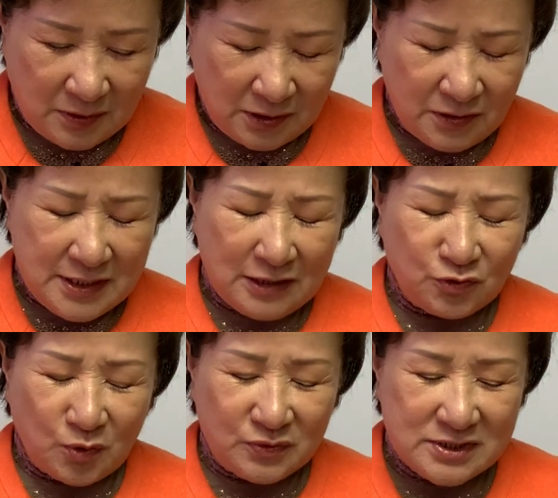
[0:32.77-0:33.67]

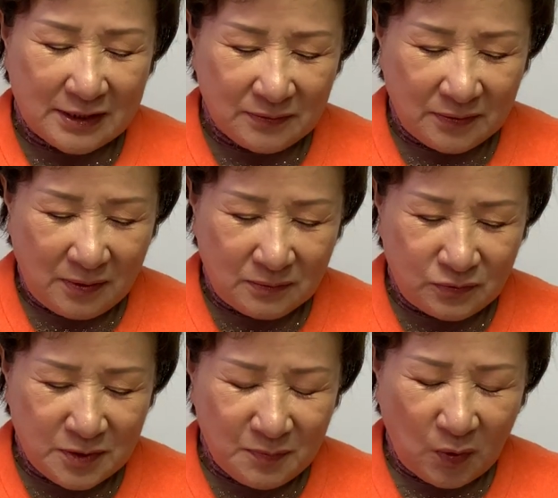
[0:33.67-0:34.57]
언약으로 붙잡고
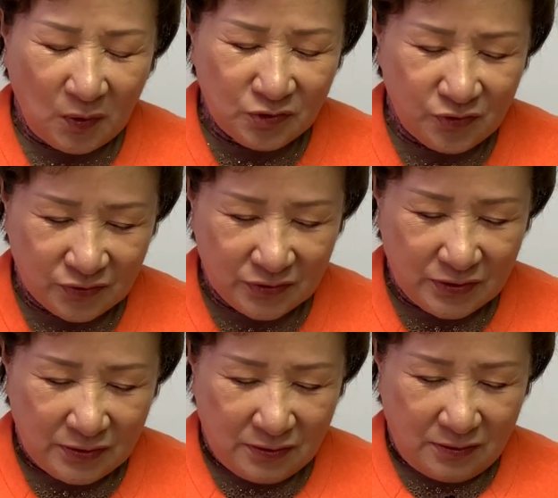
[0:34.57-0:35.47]
우리 모두
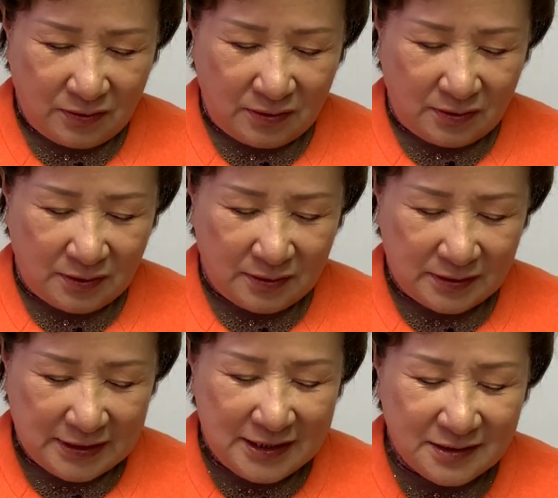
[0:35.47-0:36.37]
어,
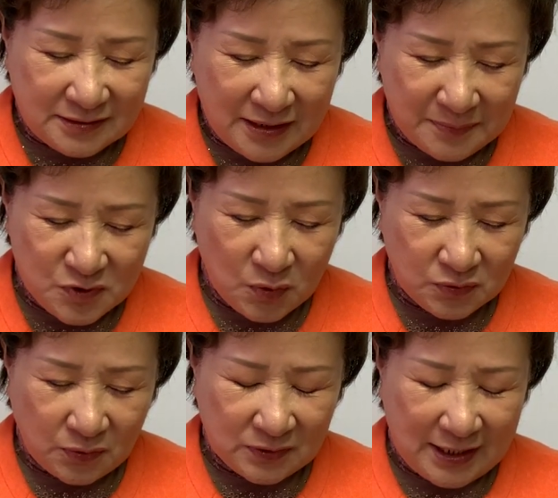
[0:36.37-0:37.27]
이 응답
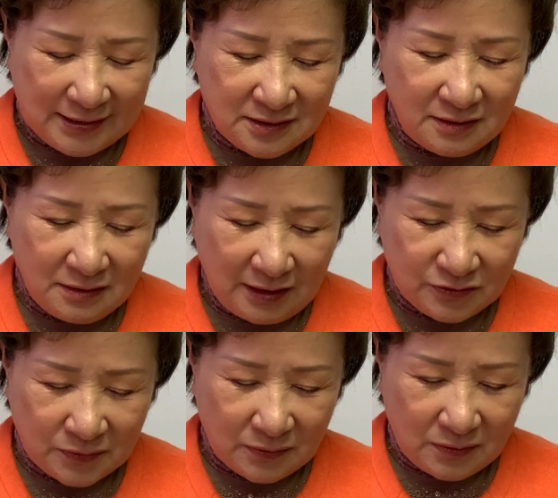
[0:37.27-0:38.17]
속으로 다
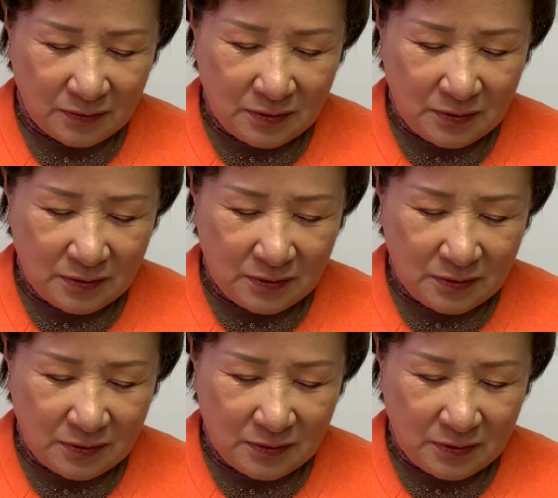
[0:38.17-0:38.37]
들어가도록